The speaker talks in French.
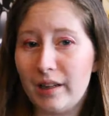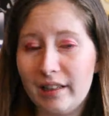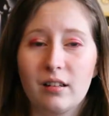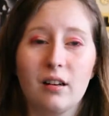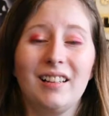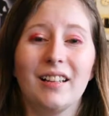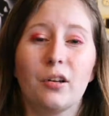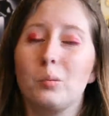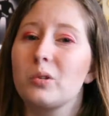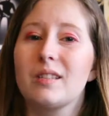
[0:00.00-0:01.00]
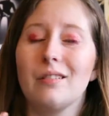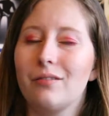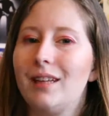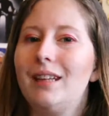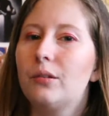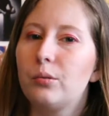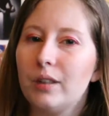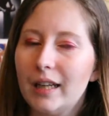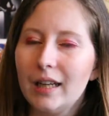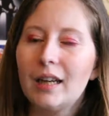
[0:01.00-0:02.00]
à l'école et comment c'est
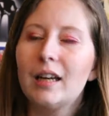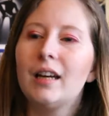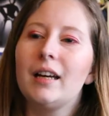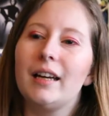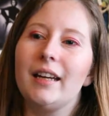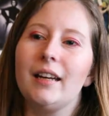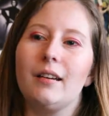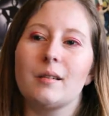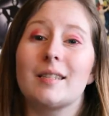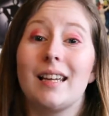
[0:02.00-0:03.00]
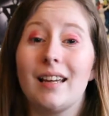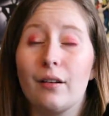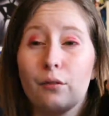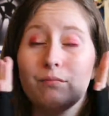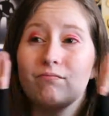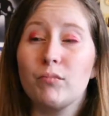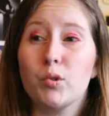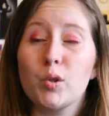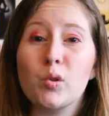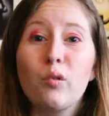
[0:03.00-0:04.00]
véhiculé. Et euh, c'est,
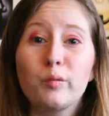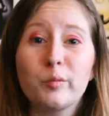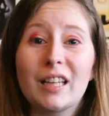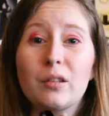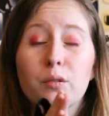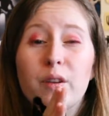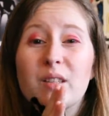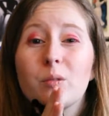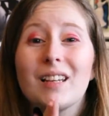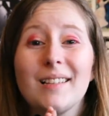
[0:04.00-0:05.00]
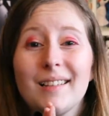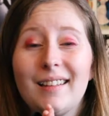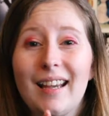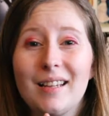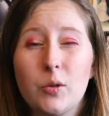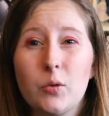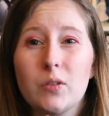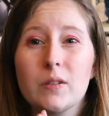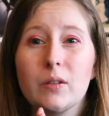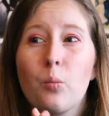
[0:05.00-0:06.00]
je trouve, montré d'une façon très
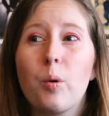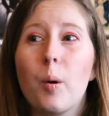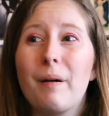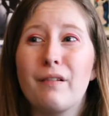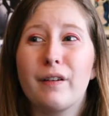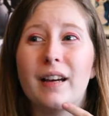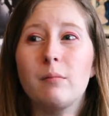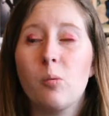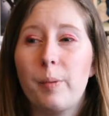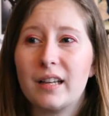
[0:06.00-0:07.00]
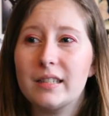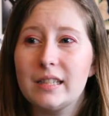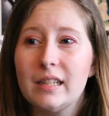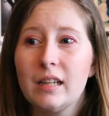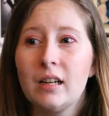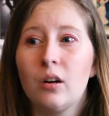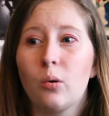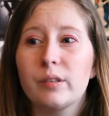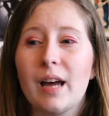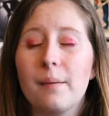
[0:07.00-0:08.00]
intéressante. On prend pas vraiment parti,
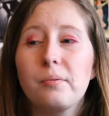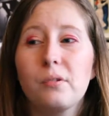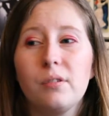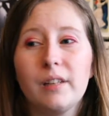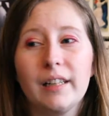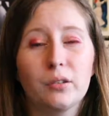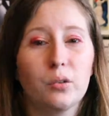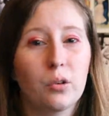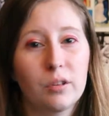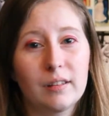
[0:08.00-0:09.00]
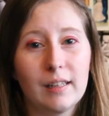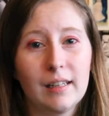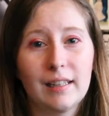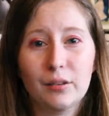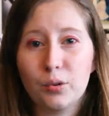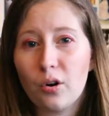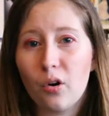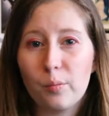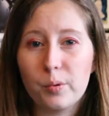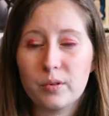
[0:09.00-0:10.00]
on a un peu les deux côtés, les deux
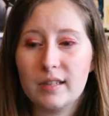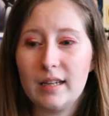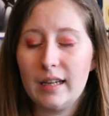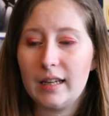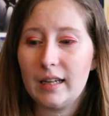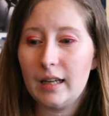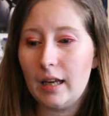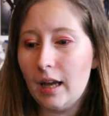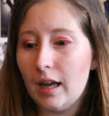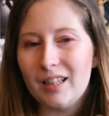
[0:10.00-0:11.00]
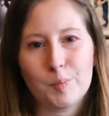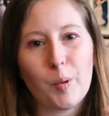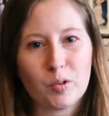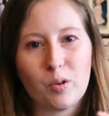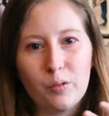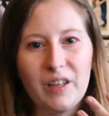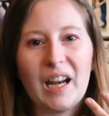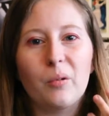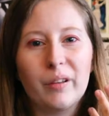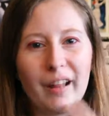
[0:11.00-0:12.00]
camps opposés et je pense qu'au
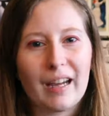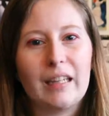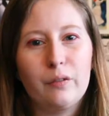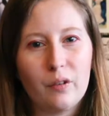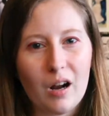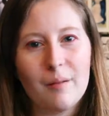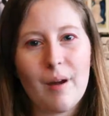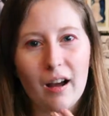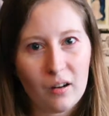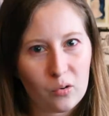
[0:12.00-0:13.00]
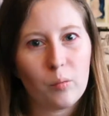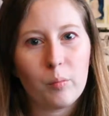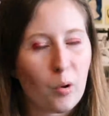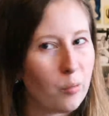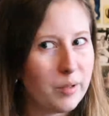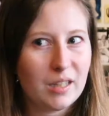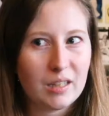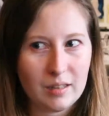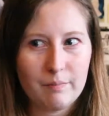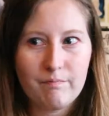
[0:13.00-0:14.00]
final on arrive quand même à un compromis
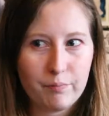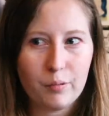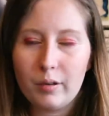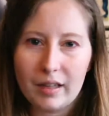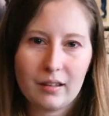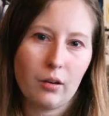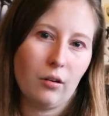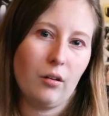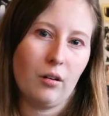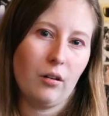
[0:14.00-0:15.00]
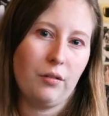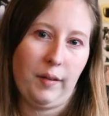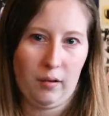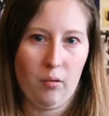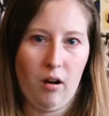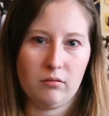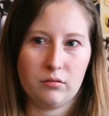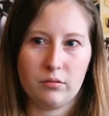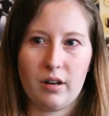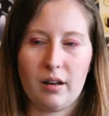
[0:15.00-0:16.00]
qui peut être euh, fait quoi.
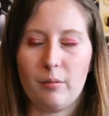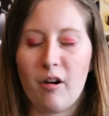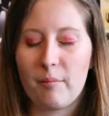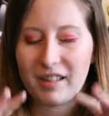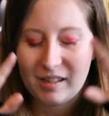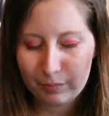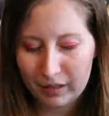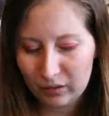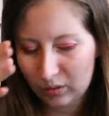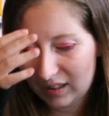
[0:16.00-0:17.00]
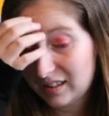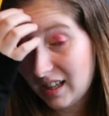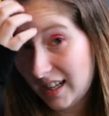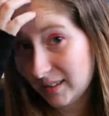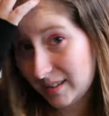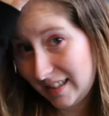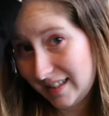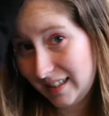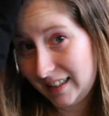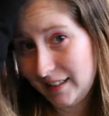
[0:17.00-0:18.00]
Donc voilà, bon après il y a plein d'autres détails dans cette
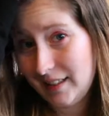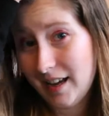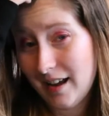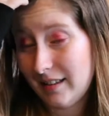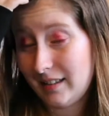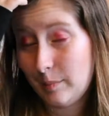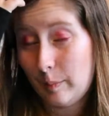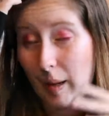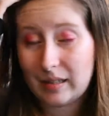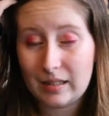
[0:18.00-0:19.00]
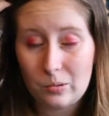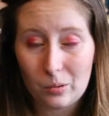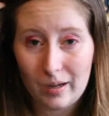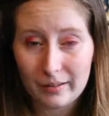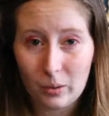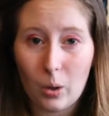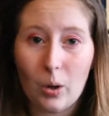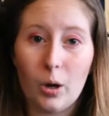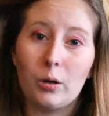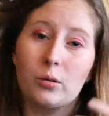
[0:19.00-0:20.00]
série, il y a des parties sur la
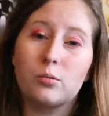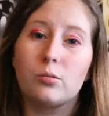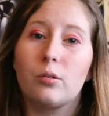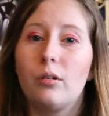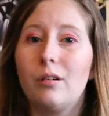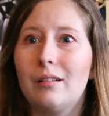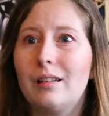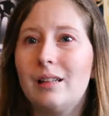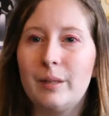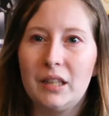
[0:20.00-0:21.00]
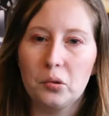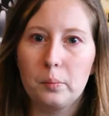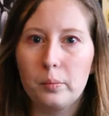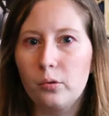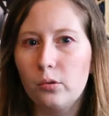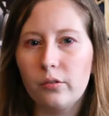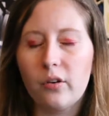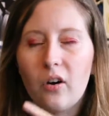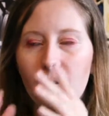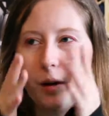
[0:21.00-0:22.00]
drogue, sur euh, les milieux
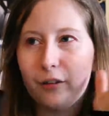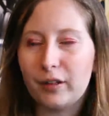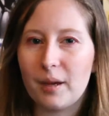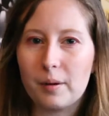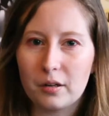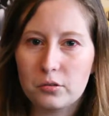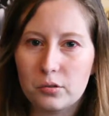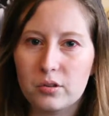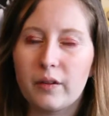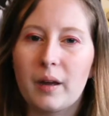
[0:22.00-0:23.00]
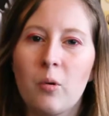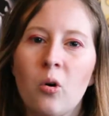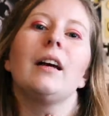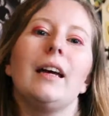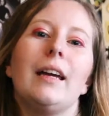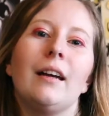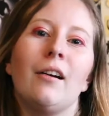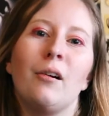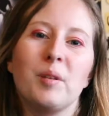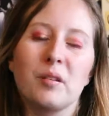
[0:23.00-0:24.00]
pauvres, euh, bref il y a plein de choses vraiment. Et
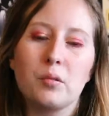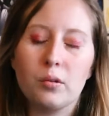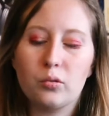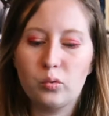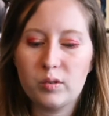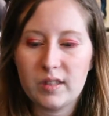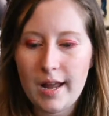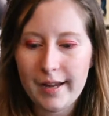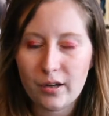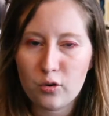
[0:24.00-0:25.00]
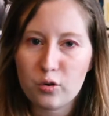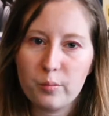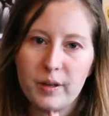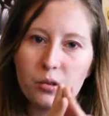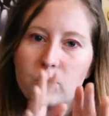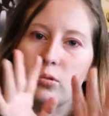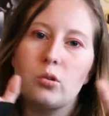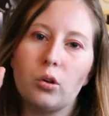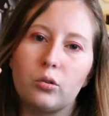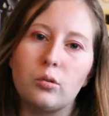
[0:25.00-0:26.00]
bien sûr tout ça est englobé dans une
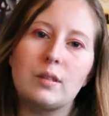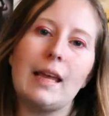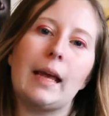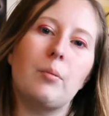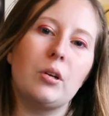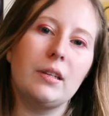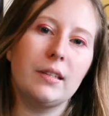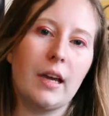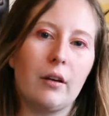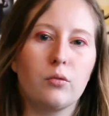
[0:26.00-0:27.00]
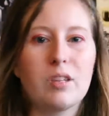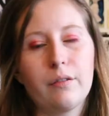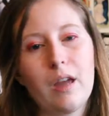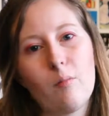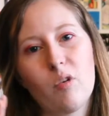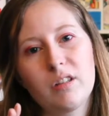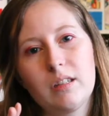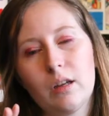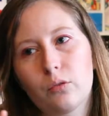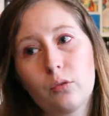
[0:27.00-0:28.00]
sorte de série policière, vous avez à
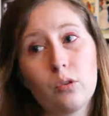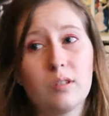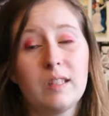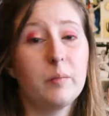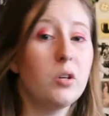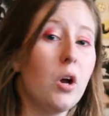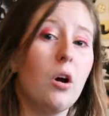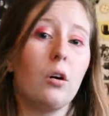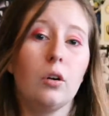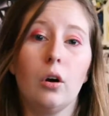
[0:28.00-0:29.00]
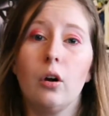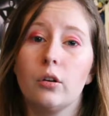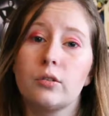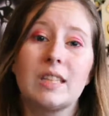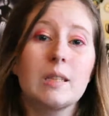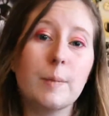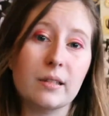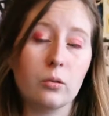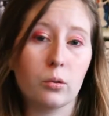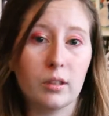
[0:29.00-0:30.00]
moitié un truc gossip girl, ce qui se
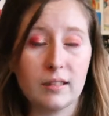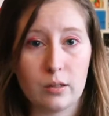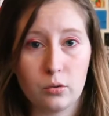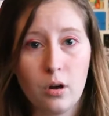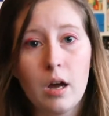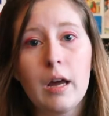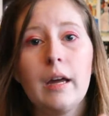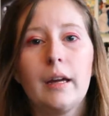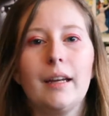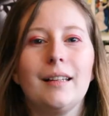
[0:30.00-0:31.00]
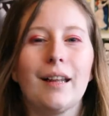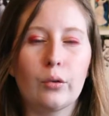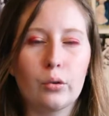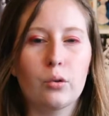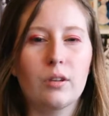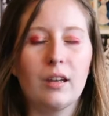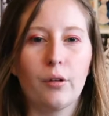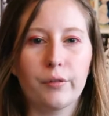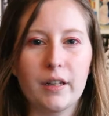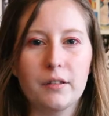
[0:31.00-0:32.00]
passe entre des ados et d'un autre côté
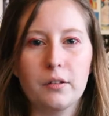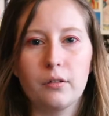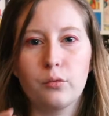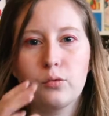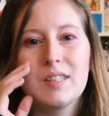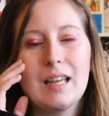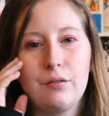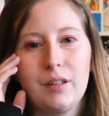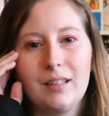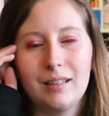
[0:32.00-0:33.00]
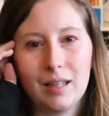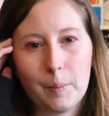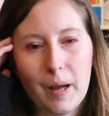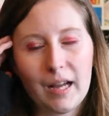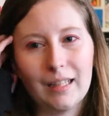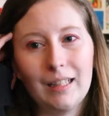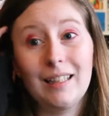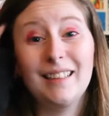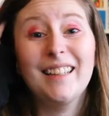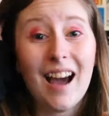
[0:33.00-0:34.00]
en fait vous savez dès le départ
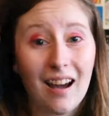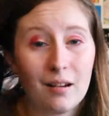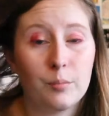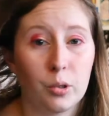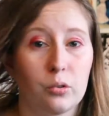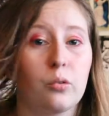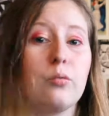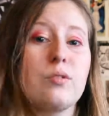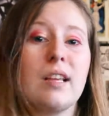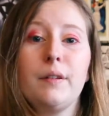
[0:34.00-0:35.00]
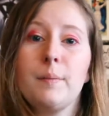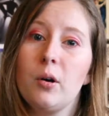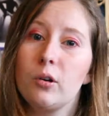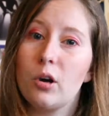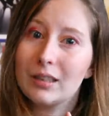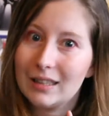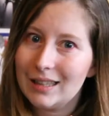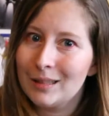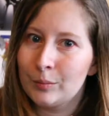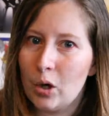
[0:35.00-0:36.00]
qu'il y a un meurtre. Vous savez pas encore
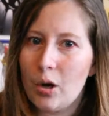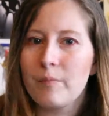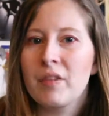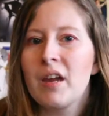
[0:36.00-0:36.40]
qui est mort,